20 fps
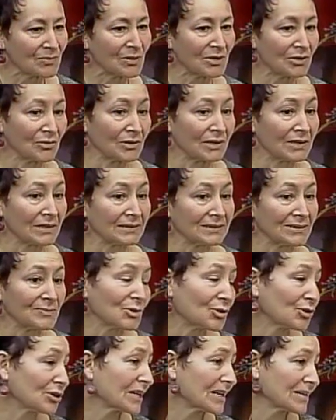bueno,
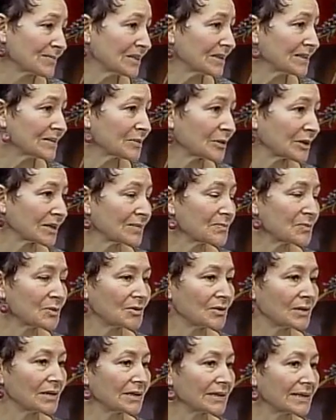etimológicamente, por
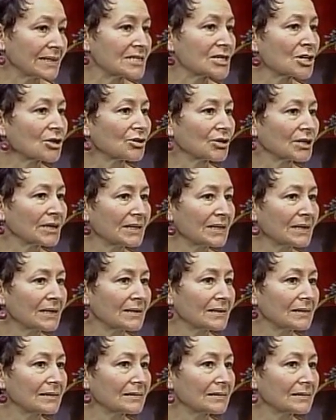ejemplo, eh,
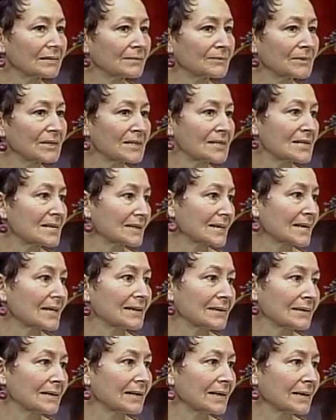kinesiología viene de la
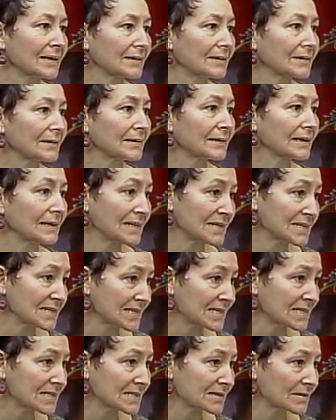raíz griega, eh,
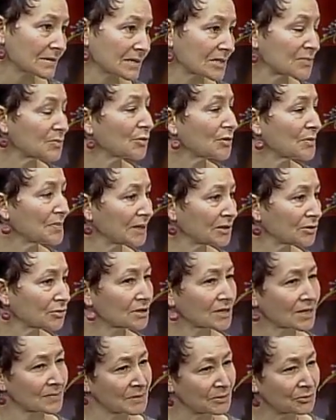kinesis, que es movimiento
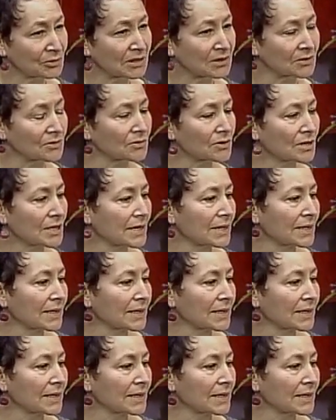terapéutico,